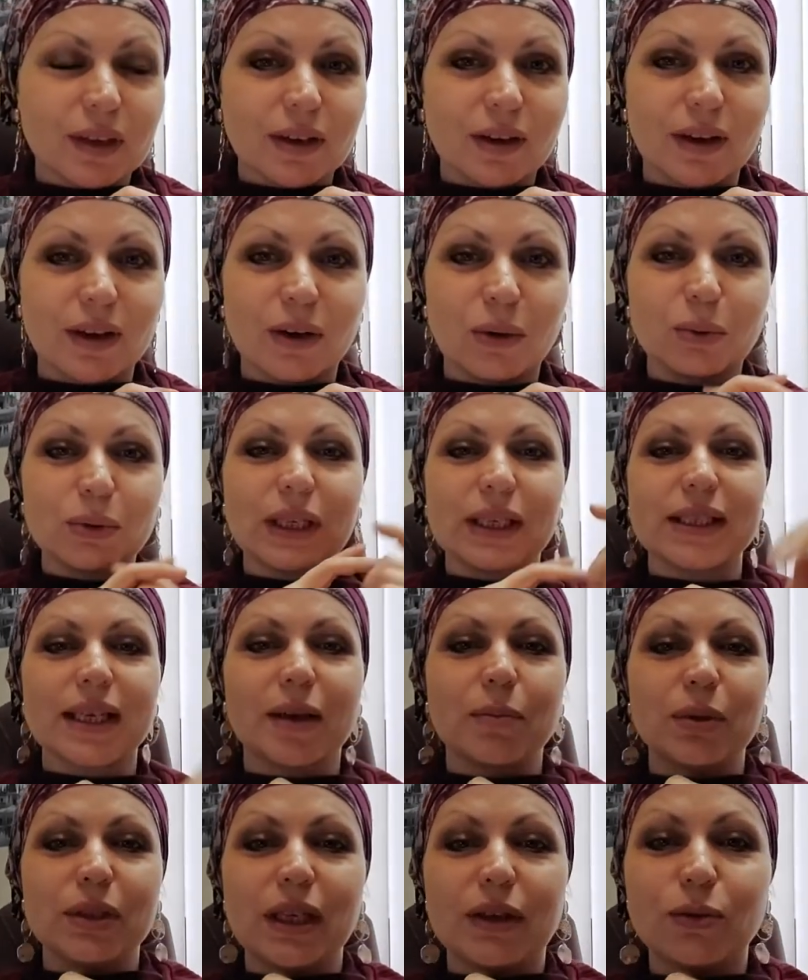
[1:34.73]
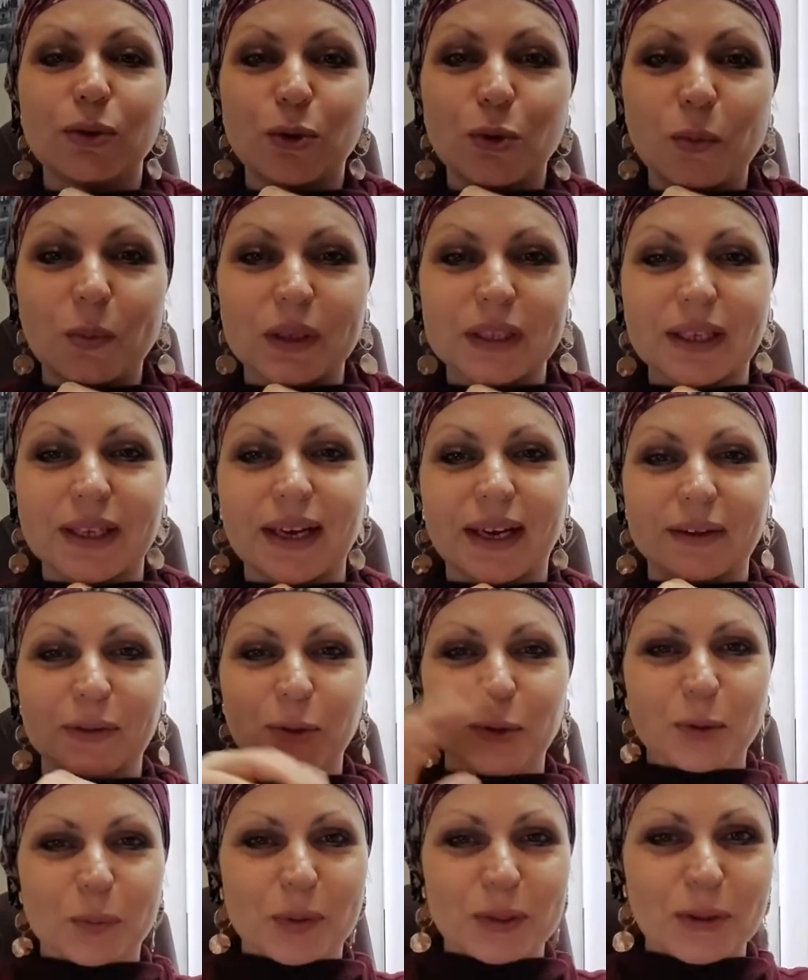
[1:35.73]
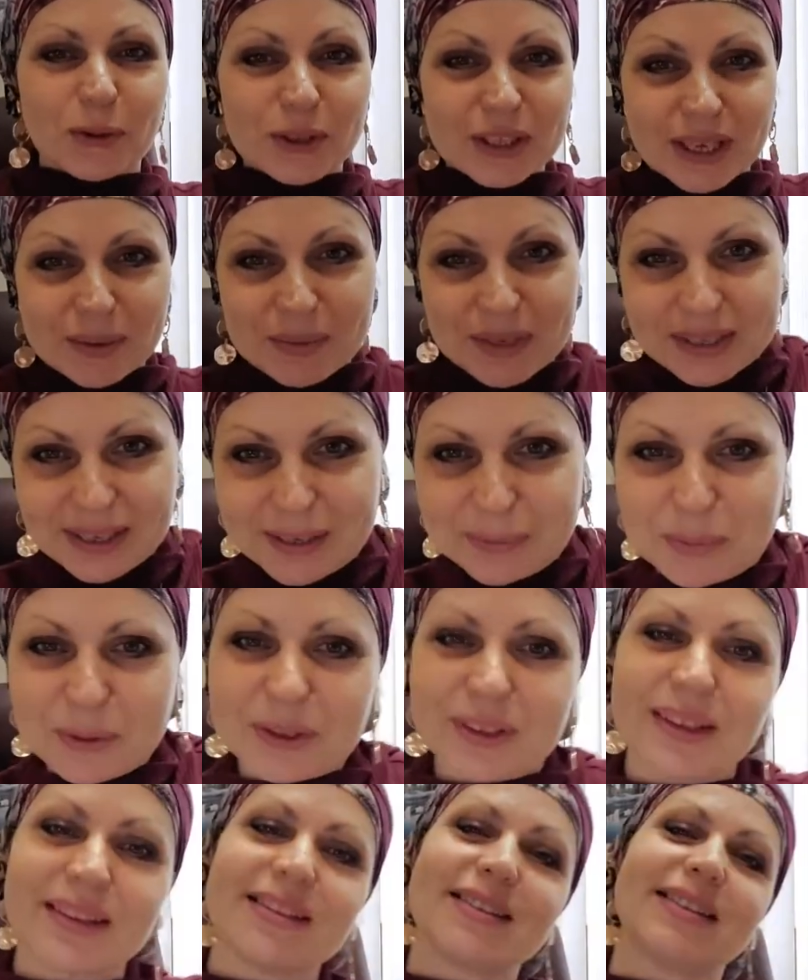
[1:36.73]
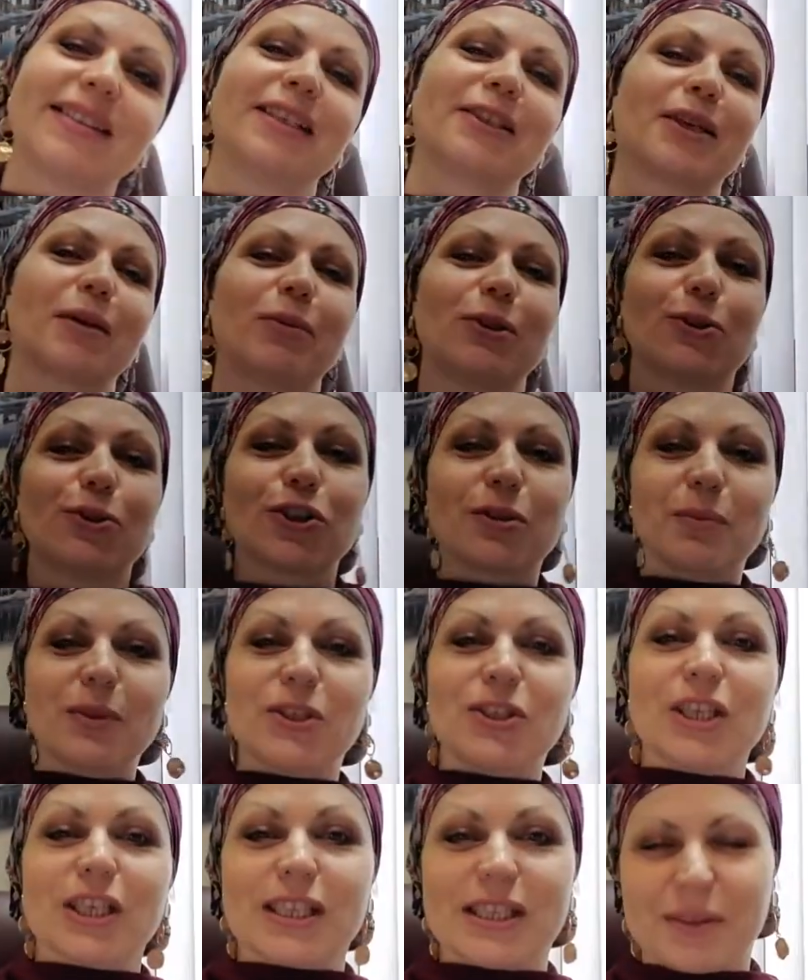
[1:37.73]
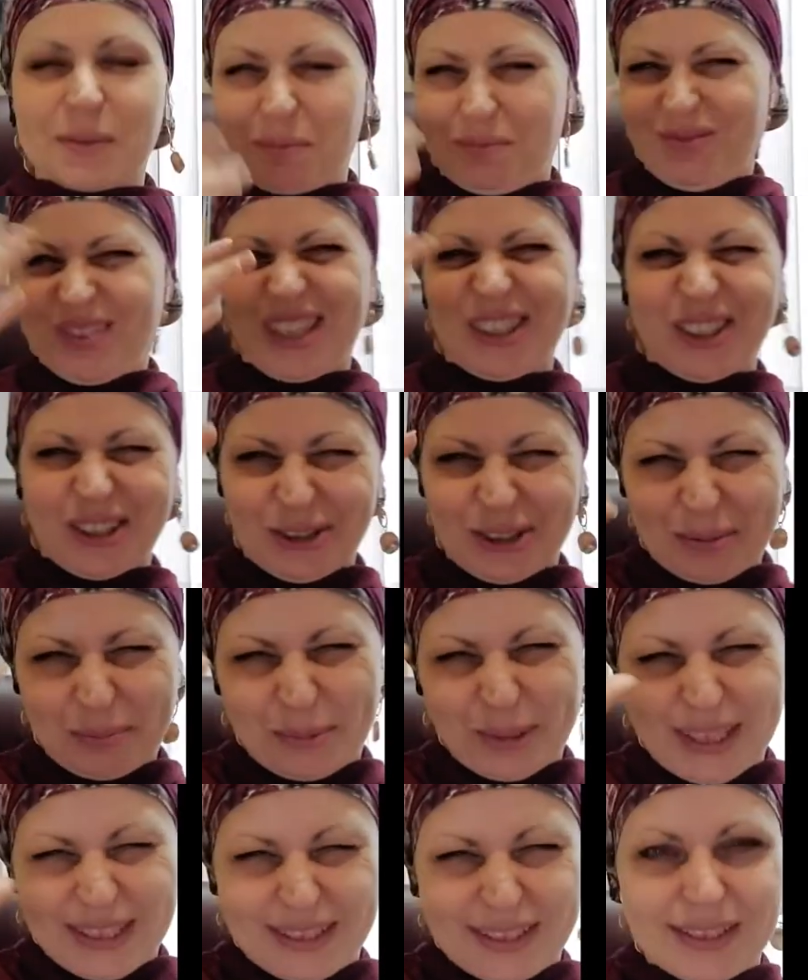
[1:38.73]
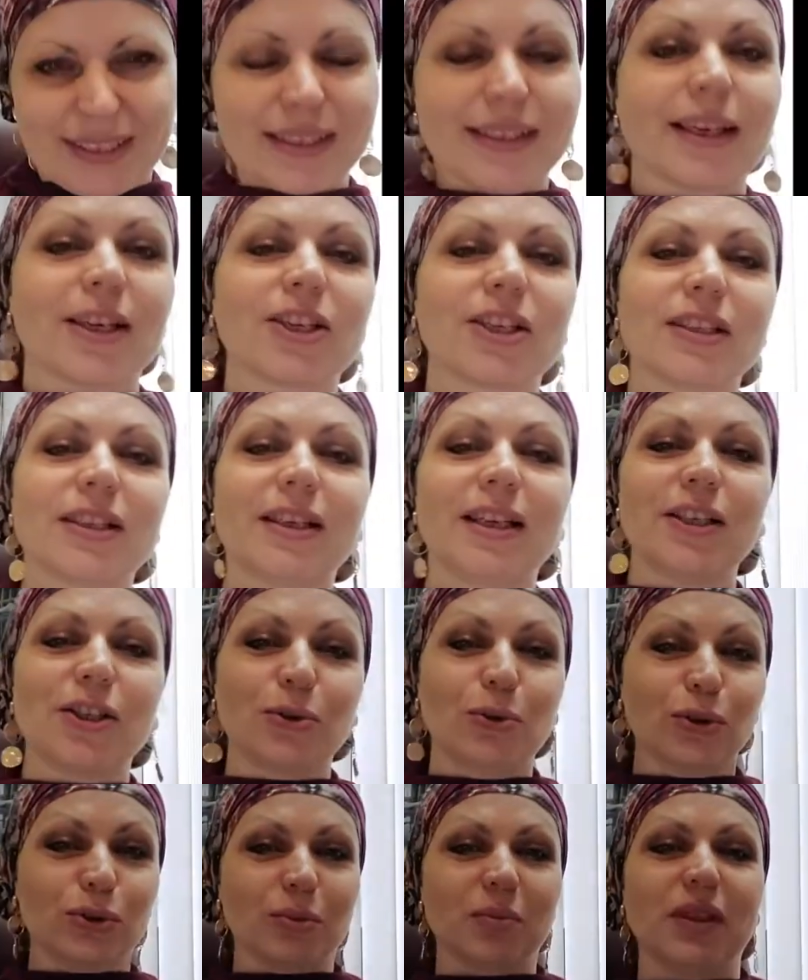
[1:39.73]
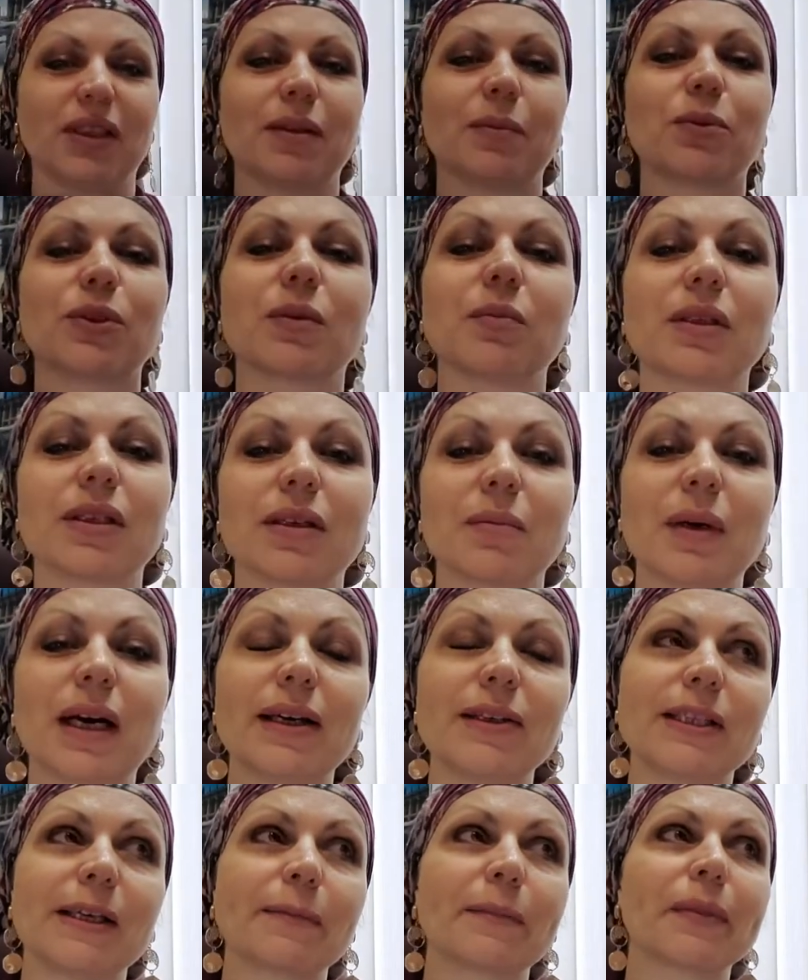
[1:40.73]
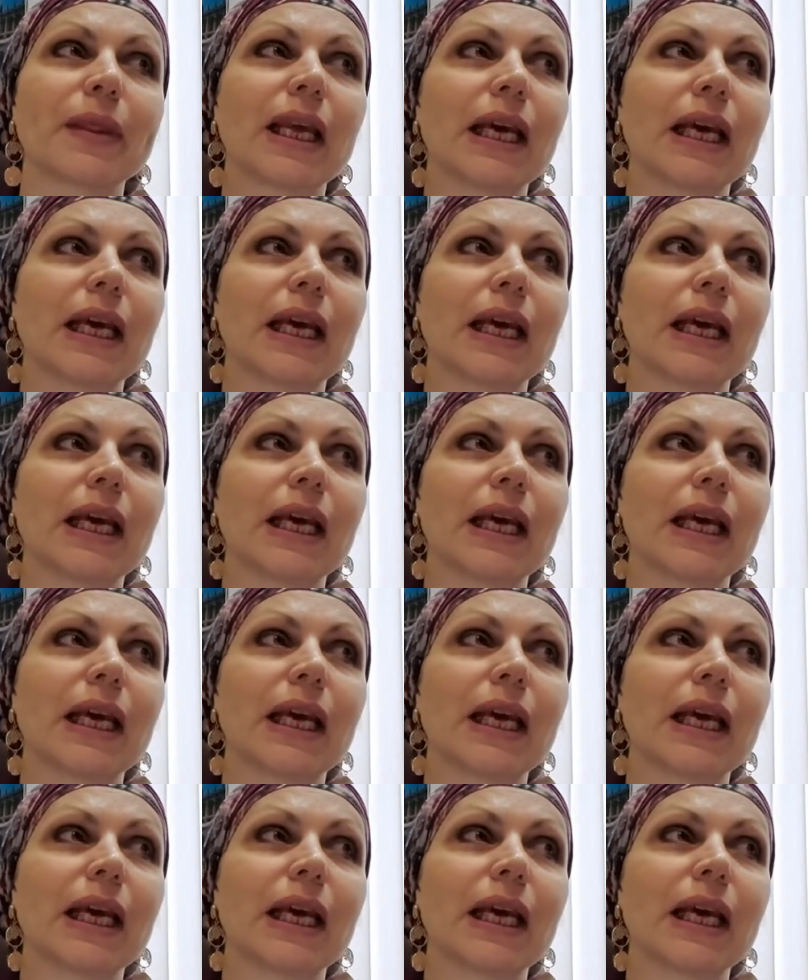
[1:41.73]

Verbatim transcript: Э, у нас как бы, да, группа такая, ну, с подростками это работает, с детками тоже мы сейчас, ну, которые уже более такие старшие, третий год у меня, допустим, занимается.